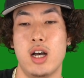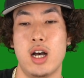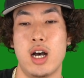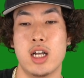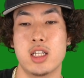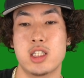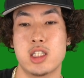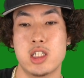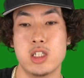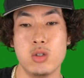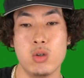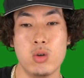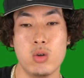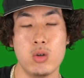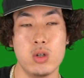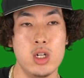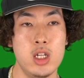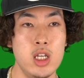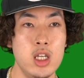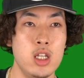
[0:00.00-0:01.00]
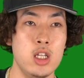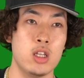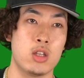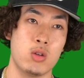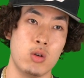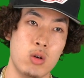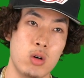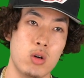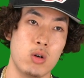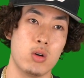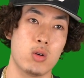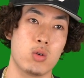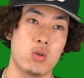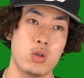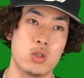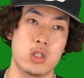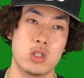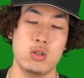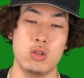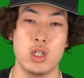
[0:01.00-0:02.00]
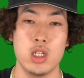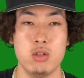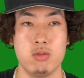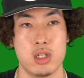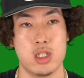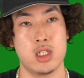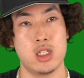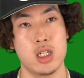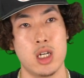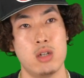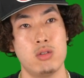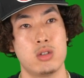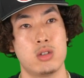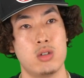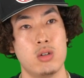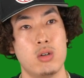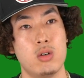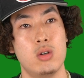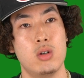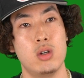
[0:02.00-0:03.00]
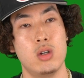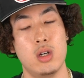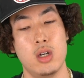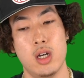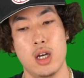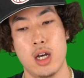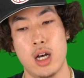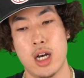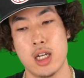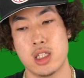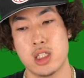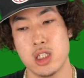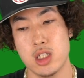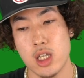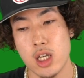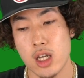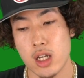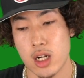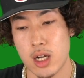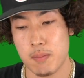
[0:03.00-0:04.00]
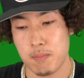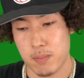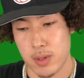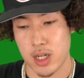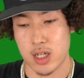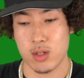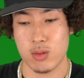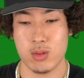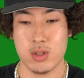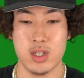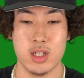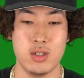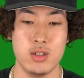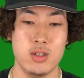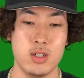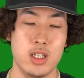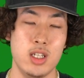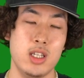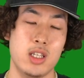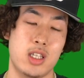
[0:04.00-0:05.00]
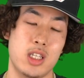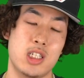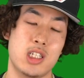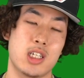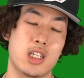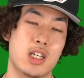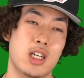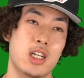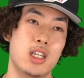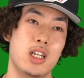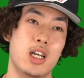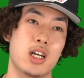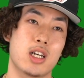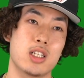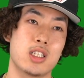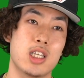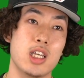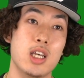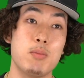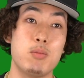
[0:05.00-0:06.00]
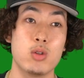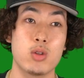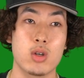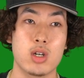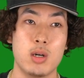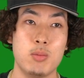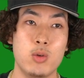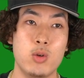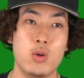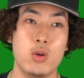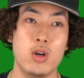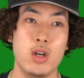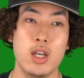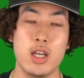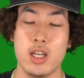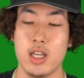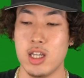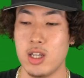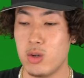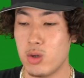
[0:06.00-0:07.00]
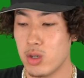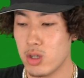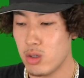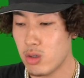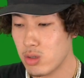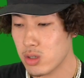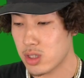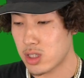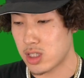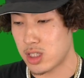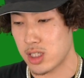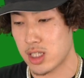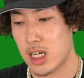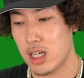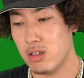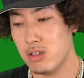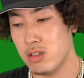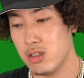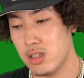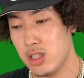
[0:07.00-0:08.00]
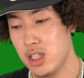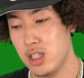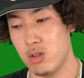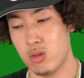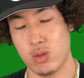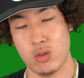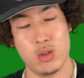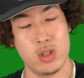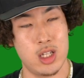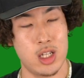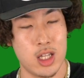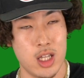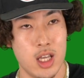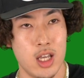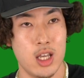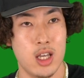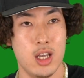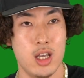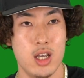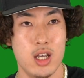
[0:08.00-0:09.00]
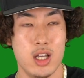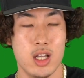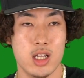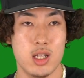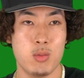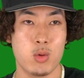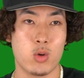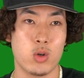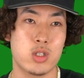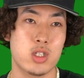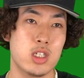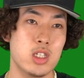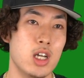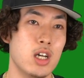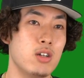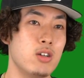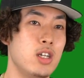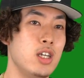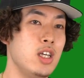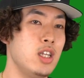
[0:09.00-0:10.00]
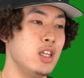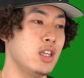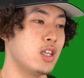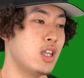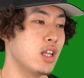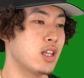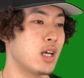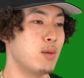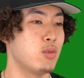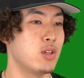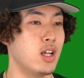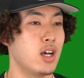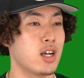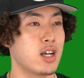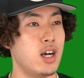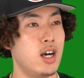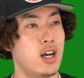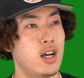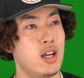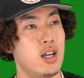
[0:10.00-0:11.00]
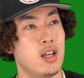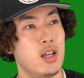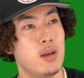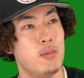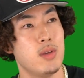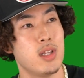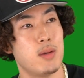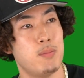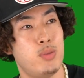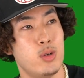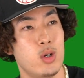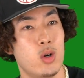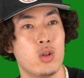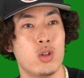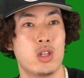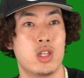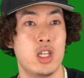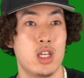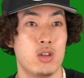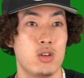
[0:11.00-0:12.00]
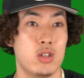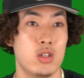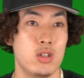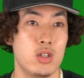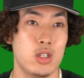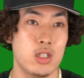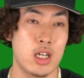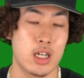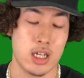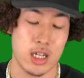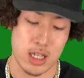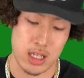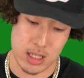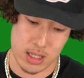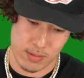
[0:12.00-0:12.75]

あっちのリーンとこっちのリーンは違うんですよ。あっちでラッパーが飲んでるリンってしっかりなんか成分とかもいろいろ違うリンを飲んでて、でもこっちにあるリーンって多分なんかみんなブロンっていうなんか